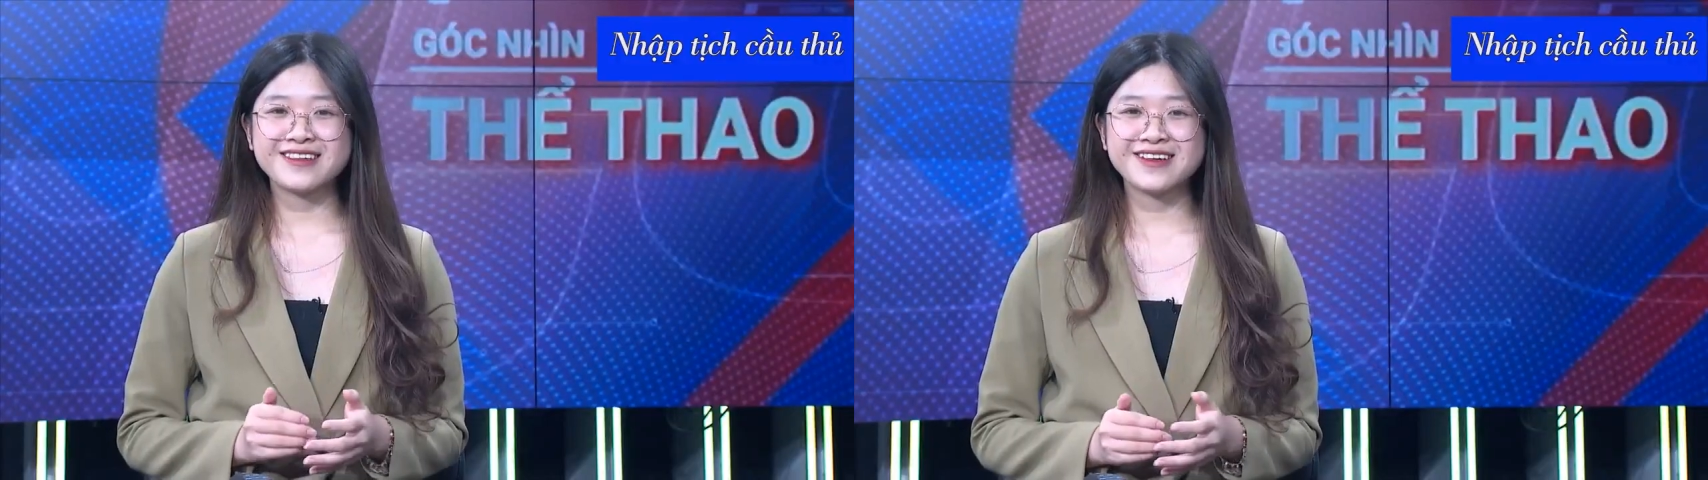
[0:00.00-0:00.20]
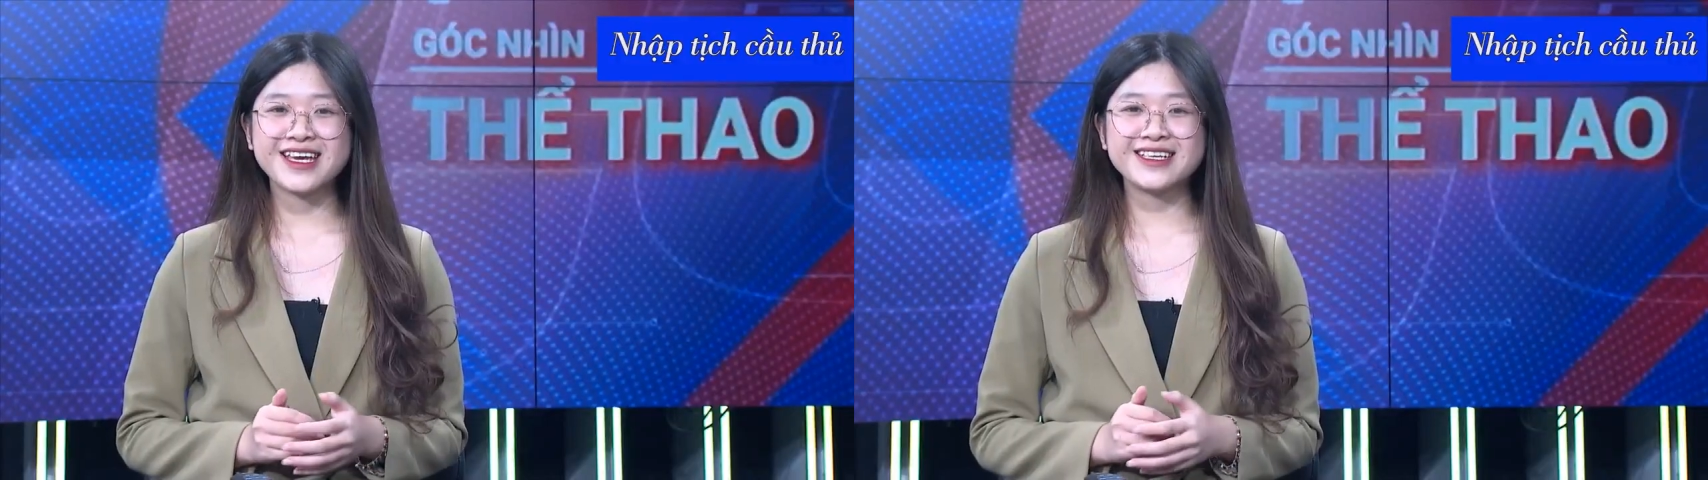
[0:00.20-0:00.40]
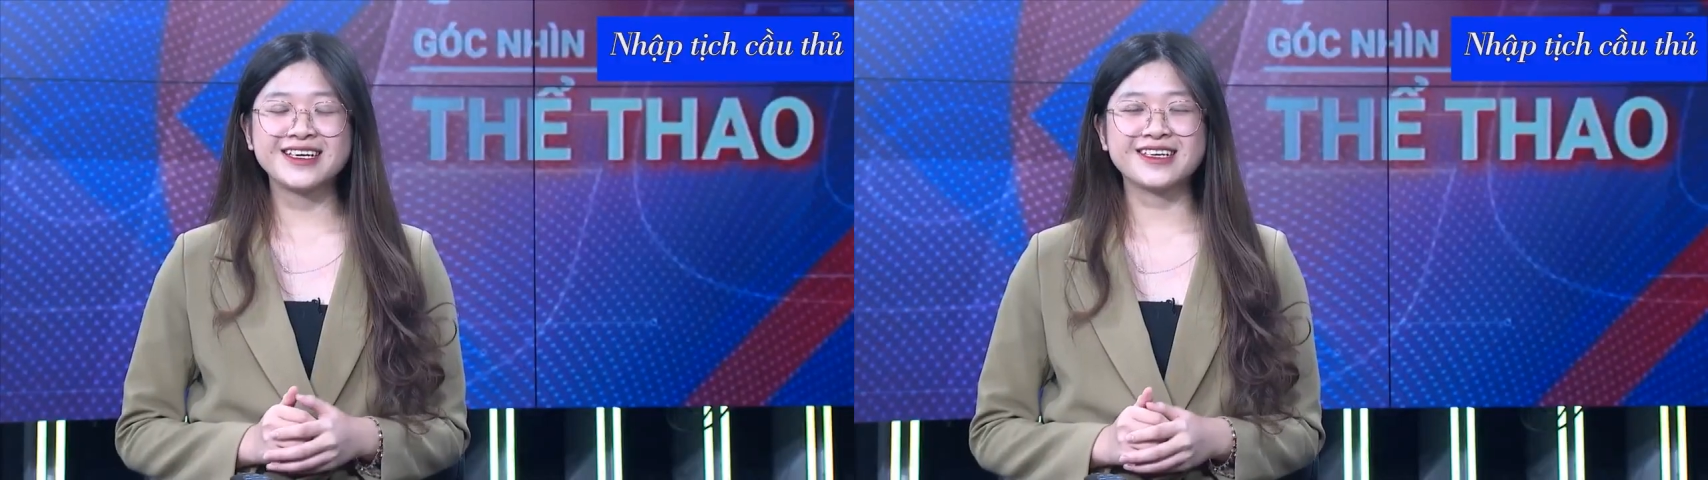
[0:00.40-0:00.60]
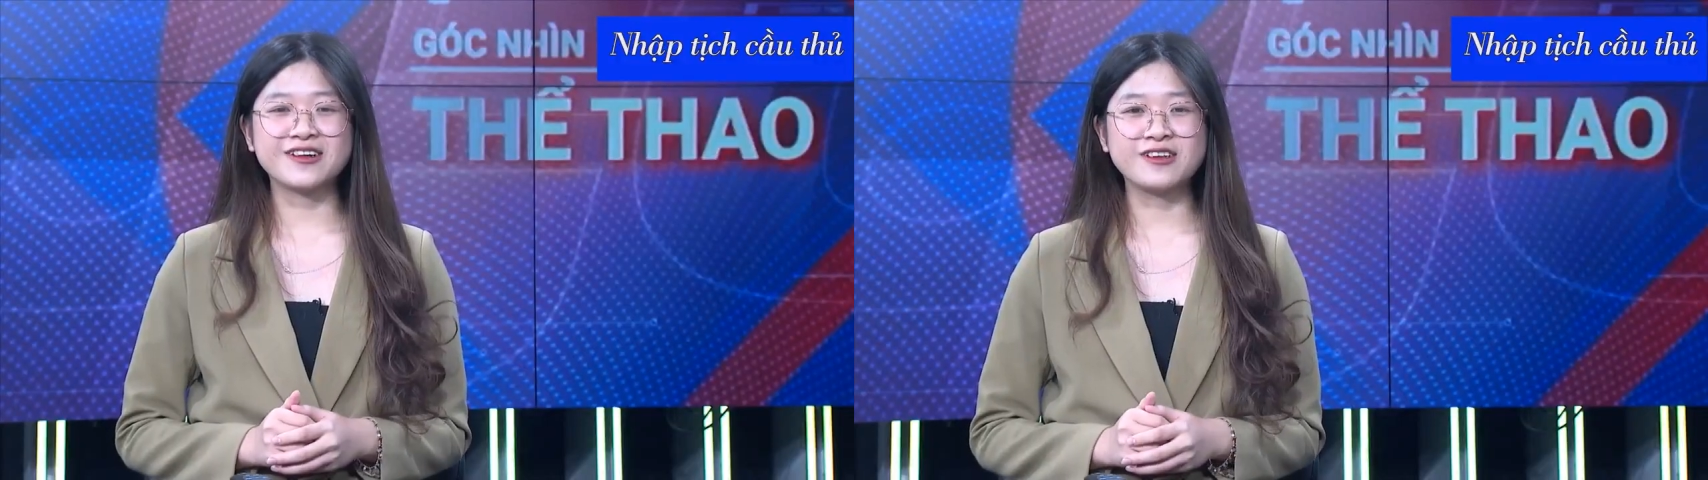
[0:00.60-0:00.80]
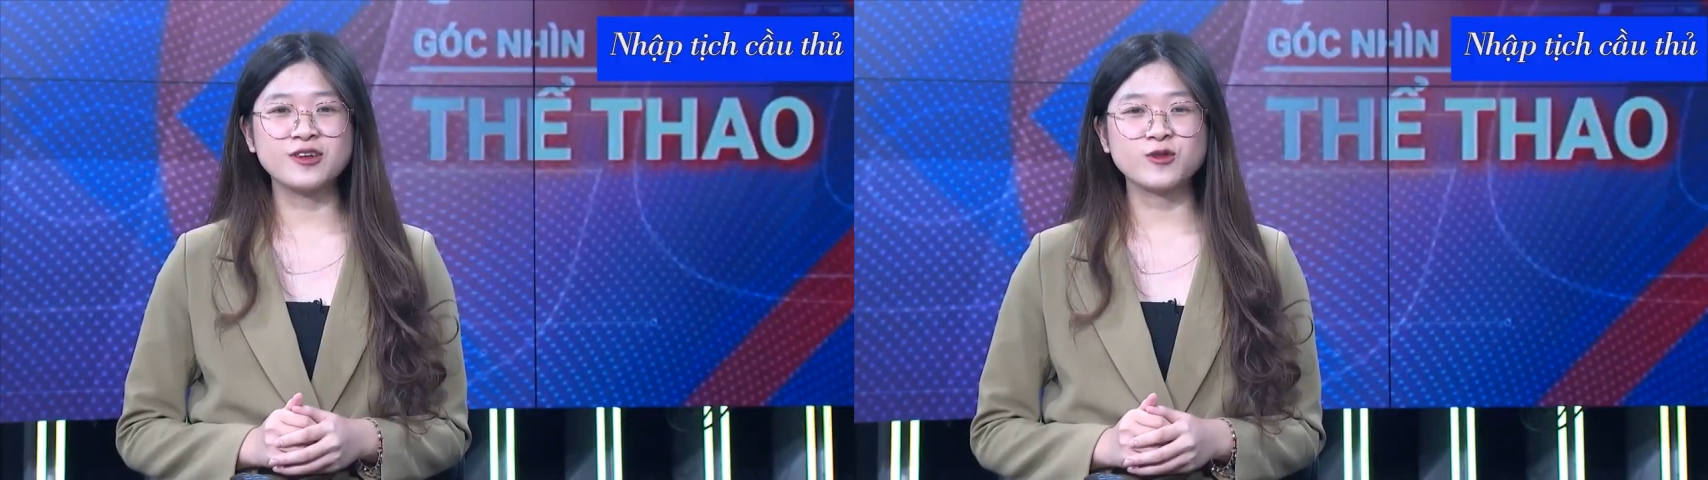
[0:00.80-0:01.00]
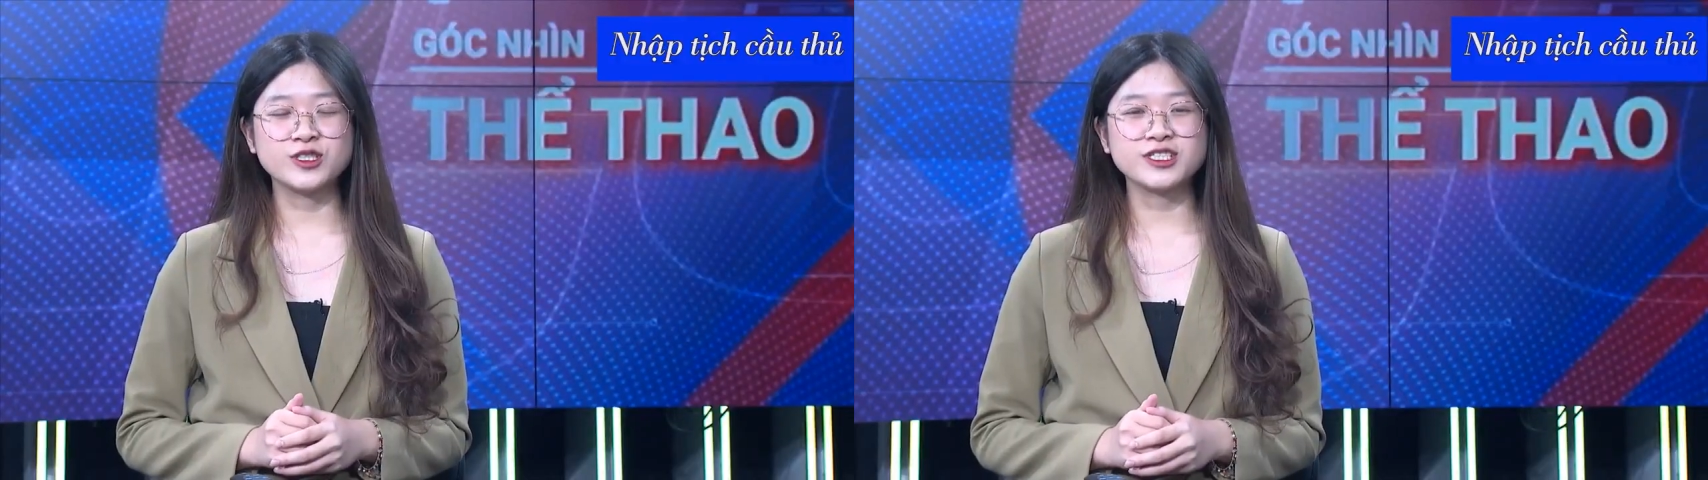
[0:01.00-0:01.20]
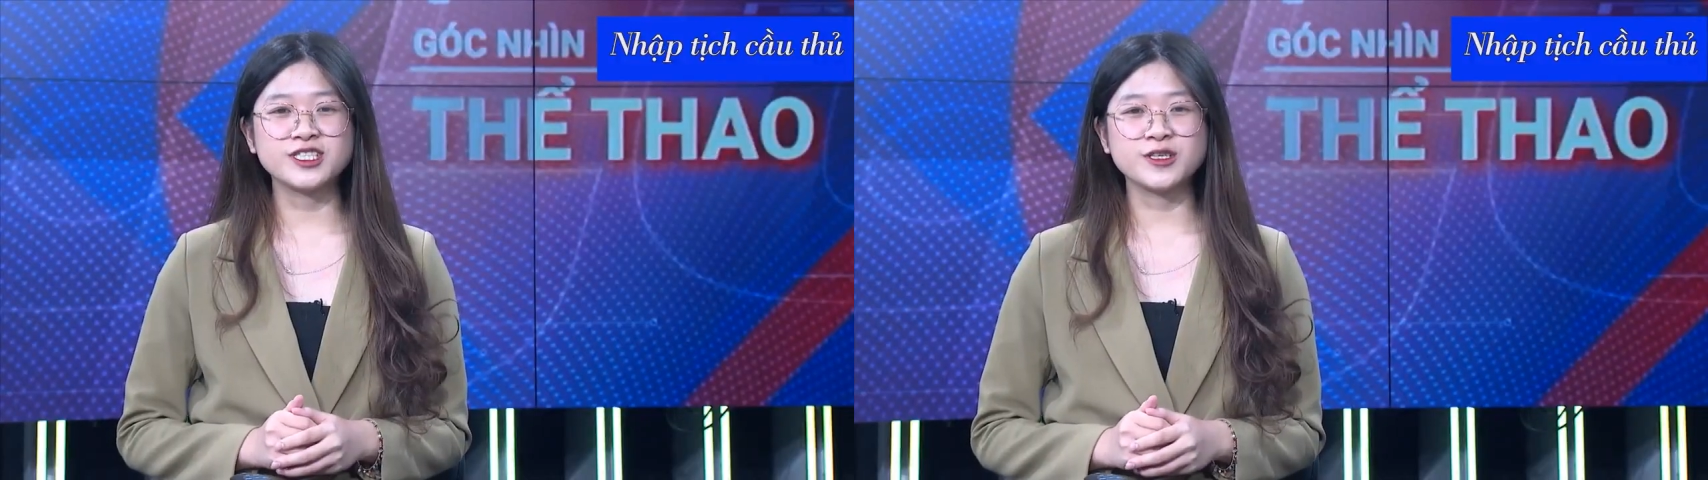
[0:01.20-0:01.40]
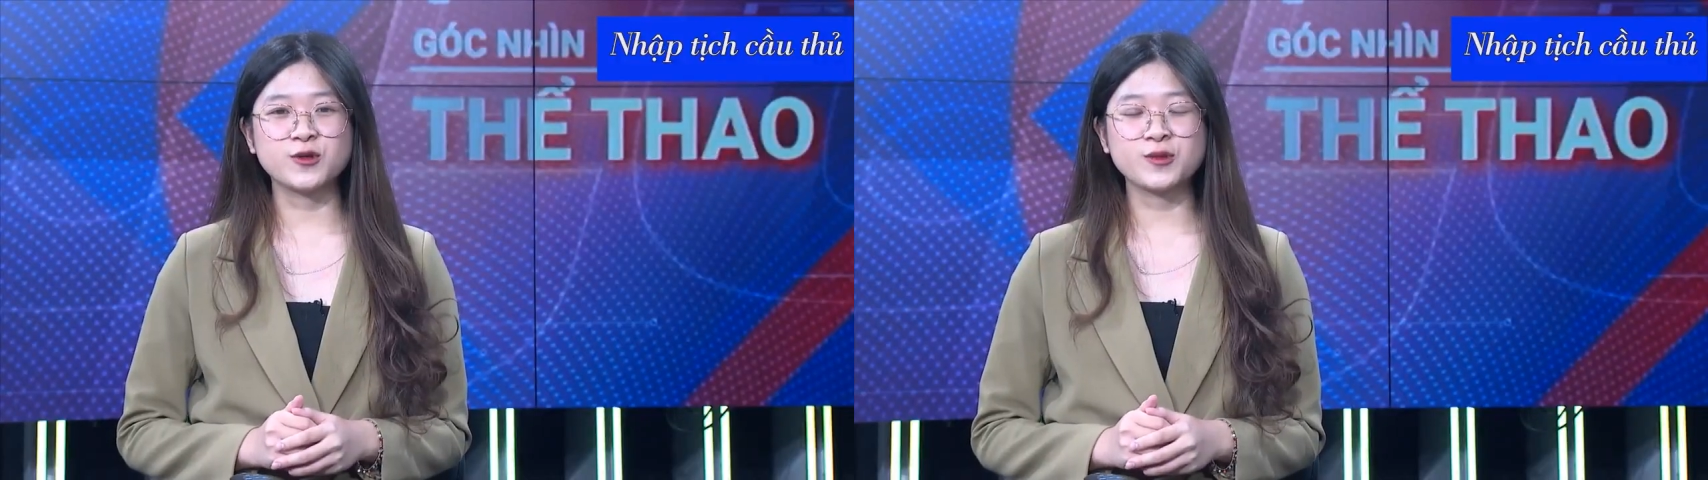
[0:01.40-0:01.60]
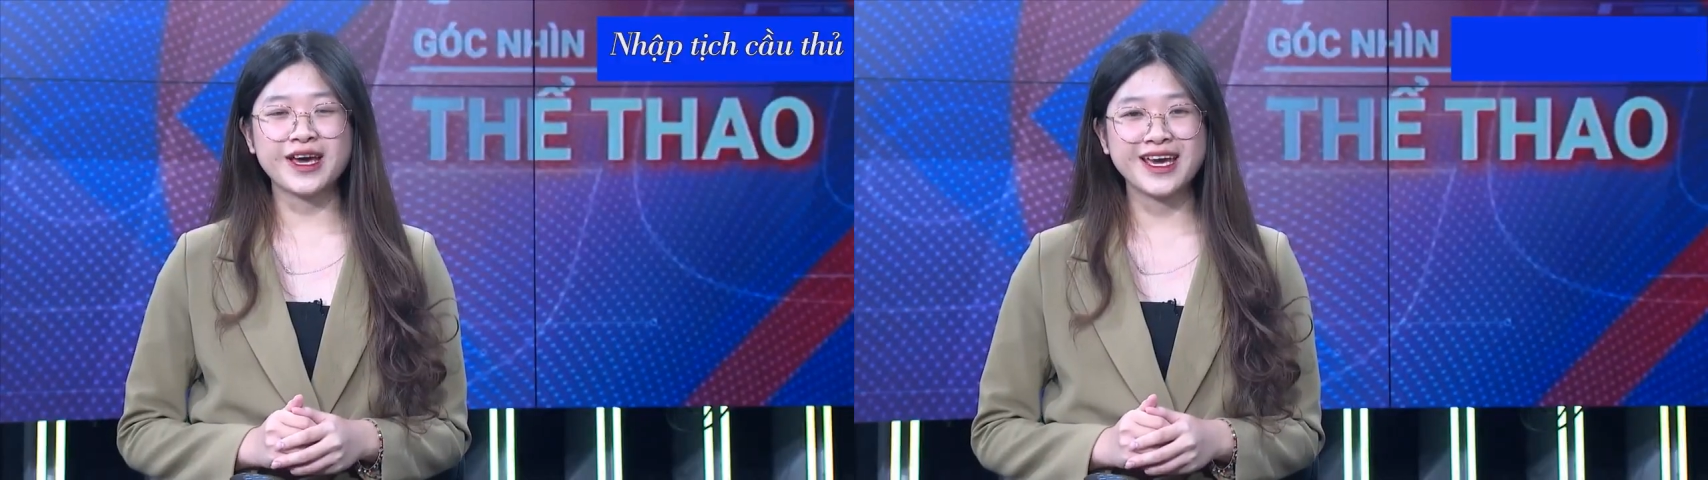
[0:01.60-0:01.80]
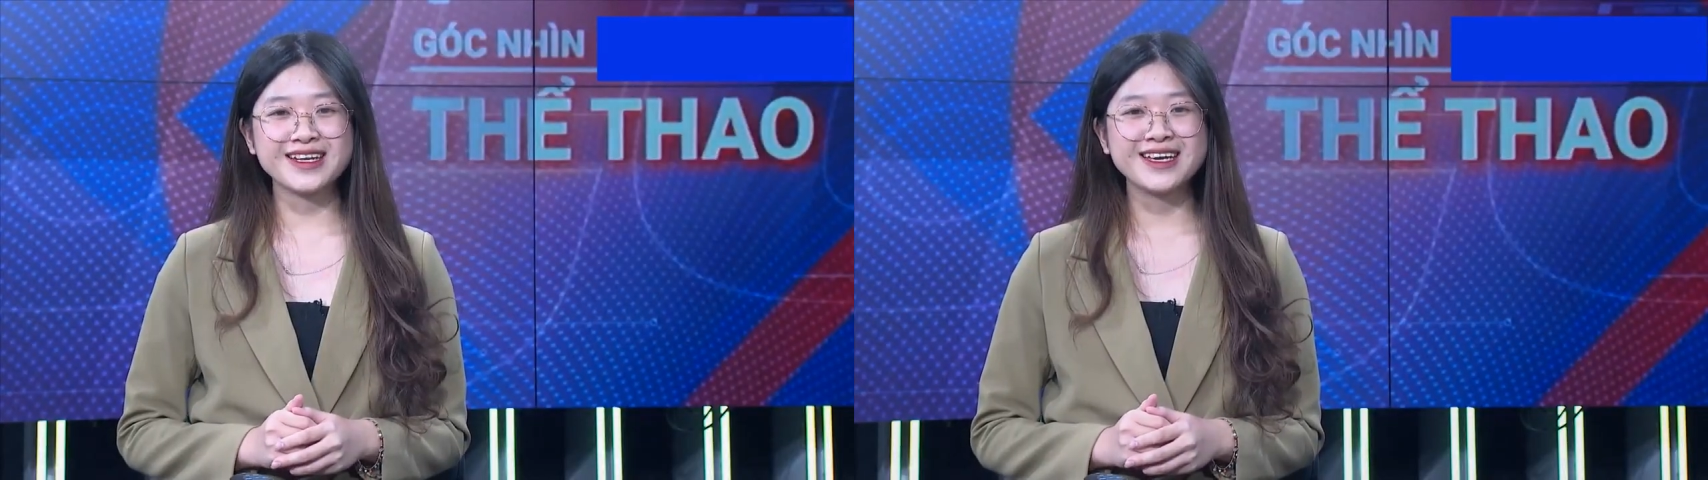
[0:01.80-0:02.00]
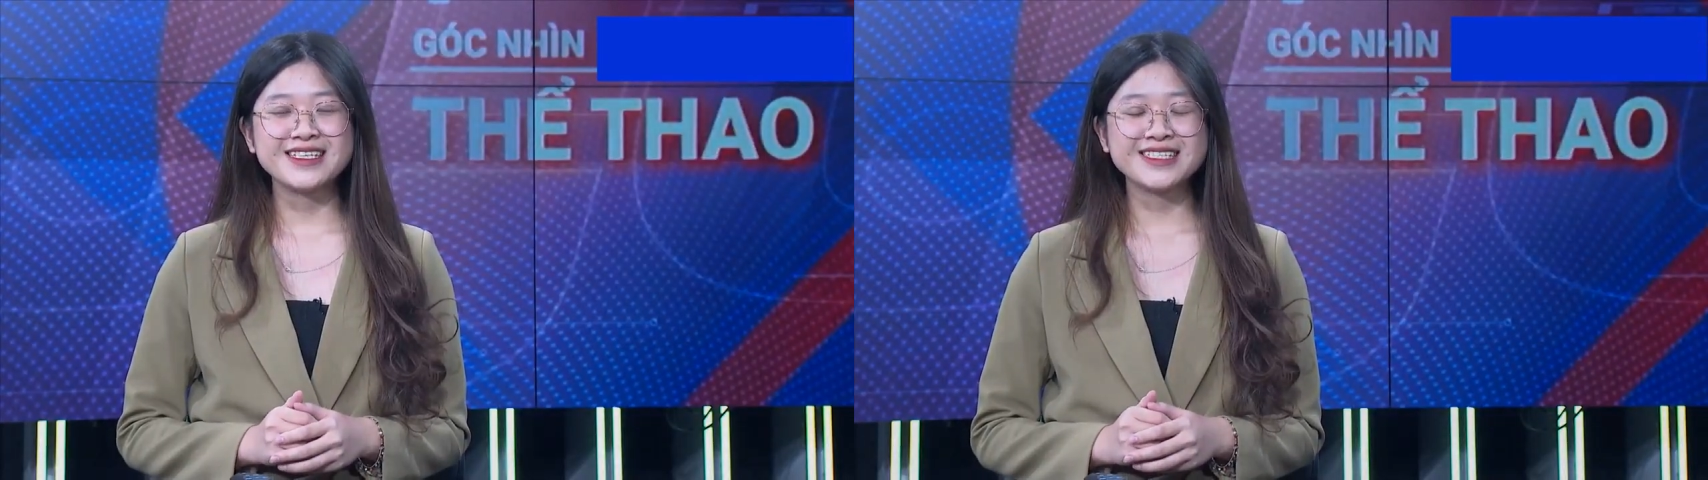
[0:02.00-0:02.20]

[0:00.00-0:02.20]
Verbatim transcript: Tới đây thì thời lượng của chương trình cũng đã hết.